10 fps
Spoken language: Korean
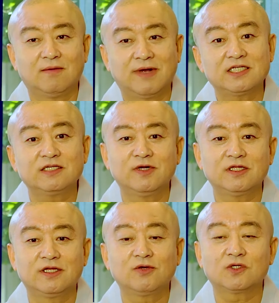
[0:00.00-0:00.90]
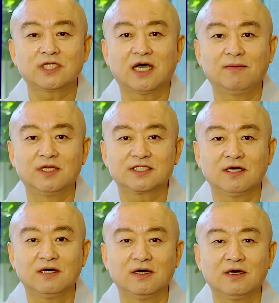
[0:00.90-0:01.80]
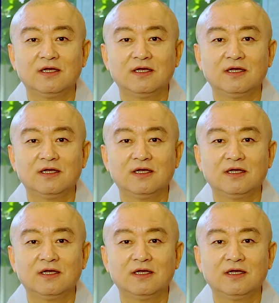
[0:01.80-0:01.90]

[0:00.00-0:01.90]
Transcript: 말씀을 드리고자 하면서